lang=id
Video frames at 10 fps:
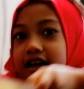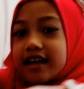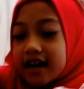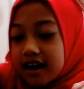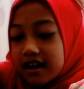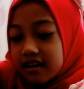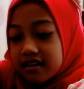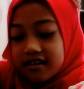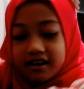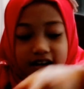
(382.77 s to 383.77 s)
yang
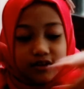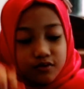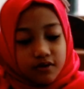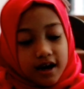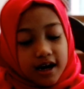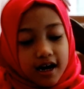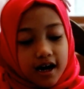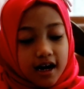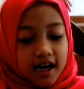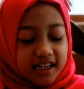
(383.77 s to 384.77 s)

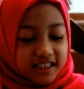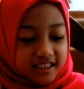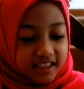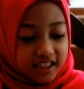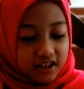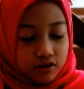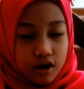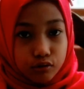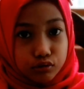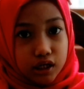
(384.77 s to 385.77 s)
kedua di sini
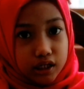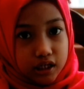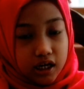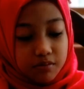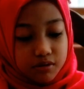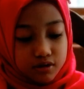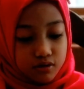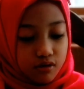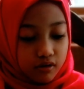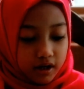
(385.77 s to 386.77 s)
tuh aku tadi habis
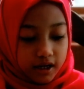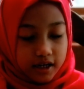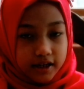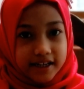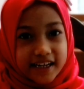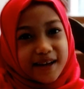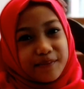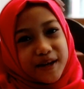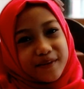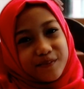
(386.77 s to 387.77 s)
goreng
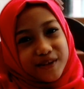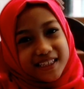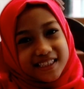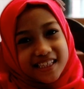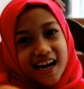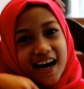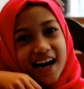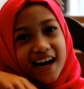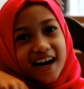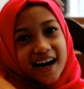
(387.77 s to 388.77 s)
keripik
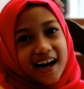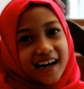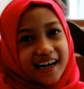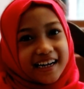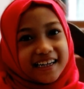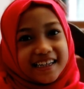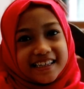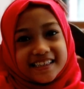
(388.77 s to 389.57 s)
pisang